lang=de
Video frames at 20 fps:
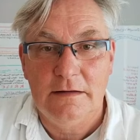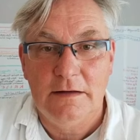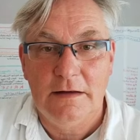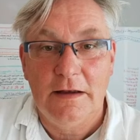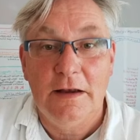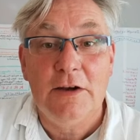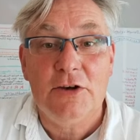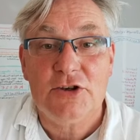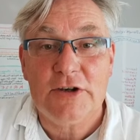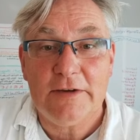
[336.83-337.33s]

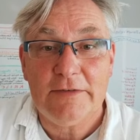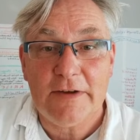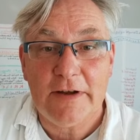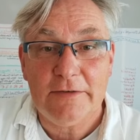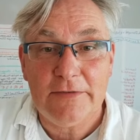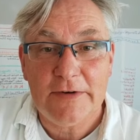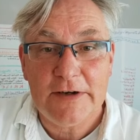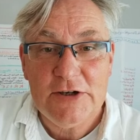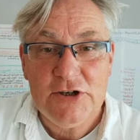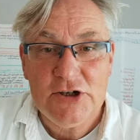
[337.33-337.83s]
Stefan
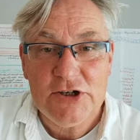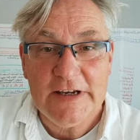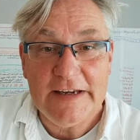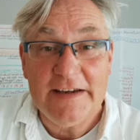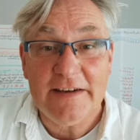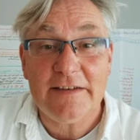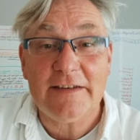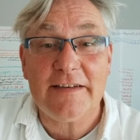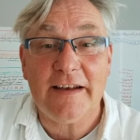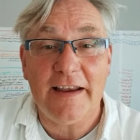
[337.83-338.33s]
Frisch,
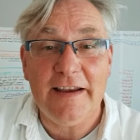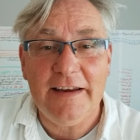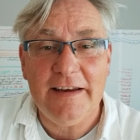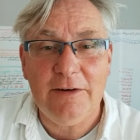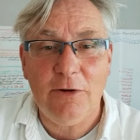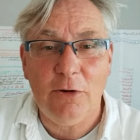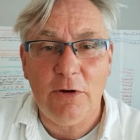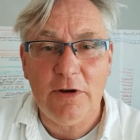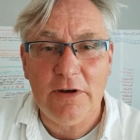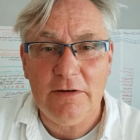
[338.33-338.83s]
ich zeige den
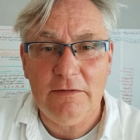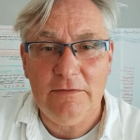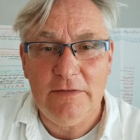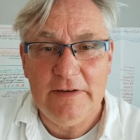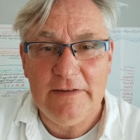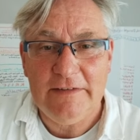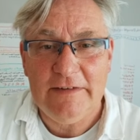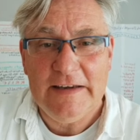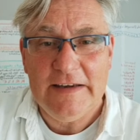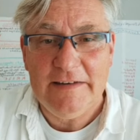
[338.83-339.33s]
Leuten, wie
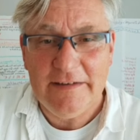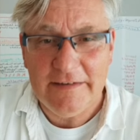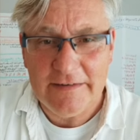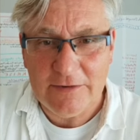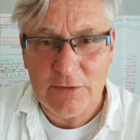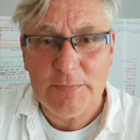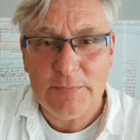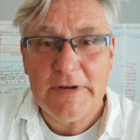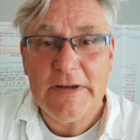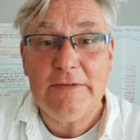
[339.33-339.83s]
sie
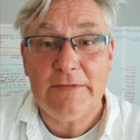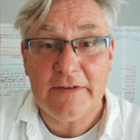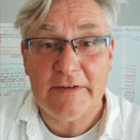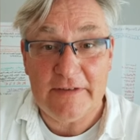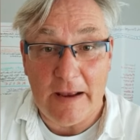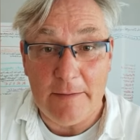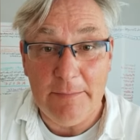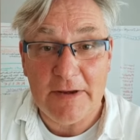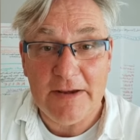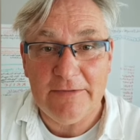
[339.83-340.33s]
disruptives,
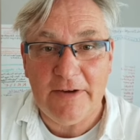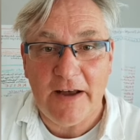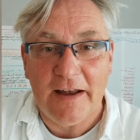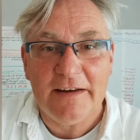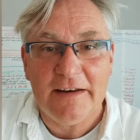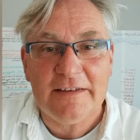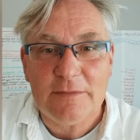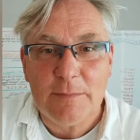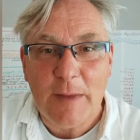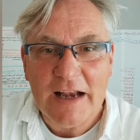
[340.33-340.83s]

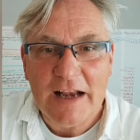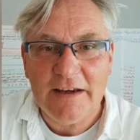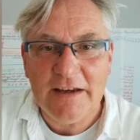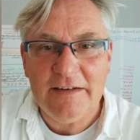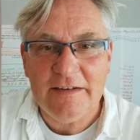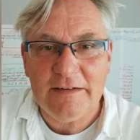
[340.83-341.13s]
abgefahrenes Marketing